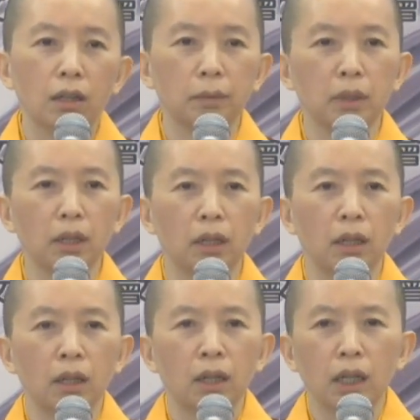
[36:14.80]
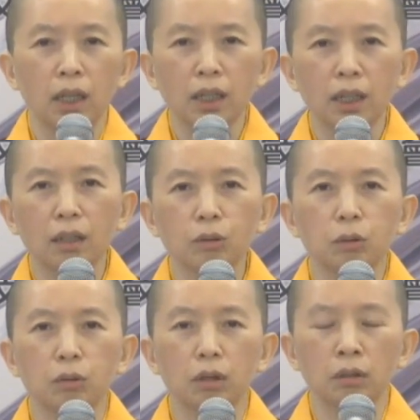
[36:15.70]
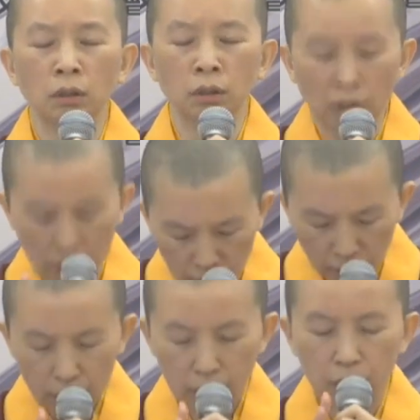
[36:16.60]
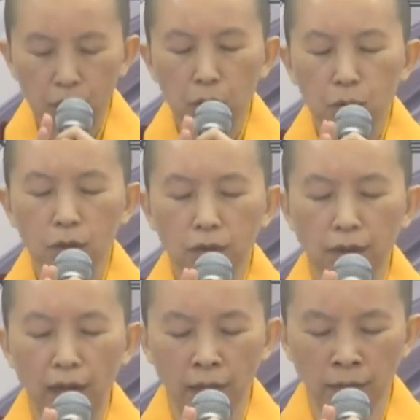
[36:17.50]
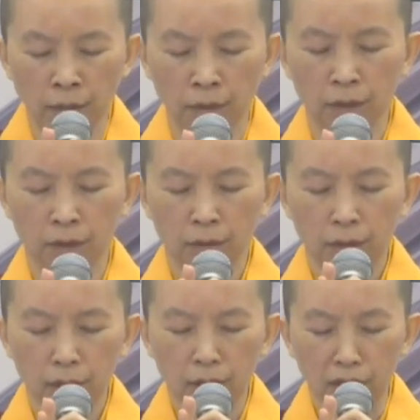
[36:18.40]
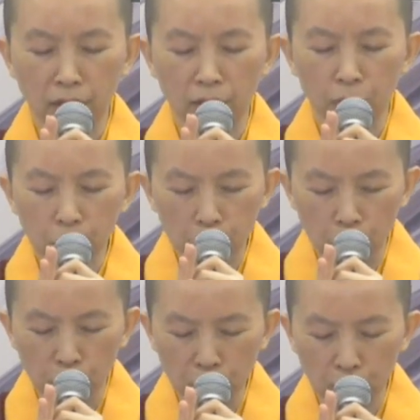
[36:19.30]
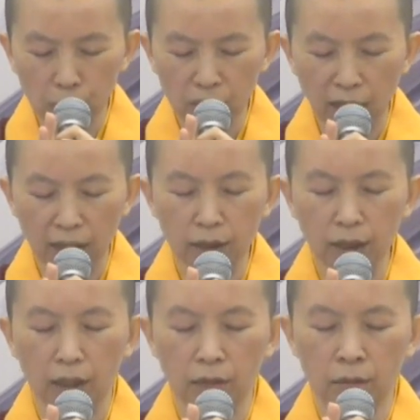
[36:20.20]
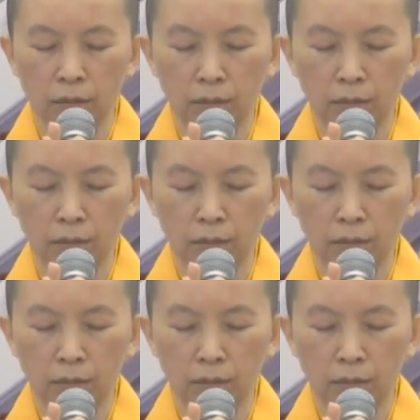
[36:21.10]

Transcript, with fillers: 对不对？你应该要说，祈求护法，请你速速下降，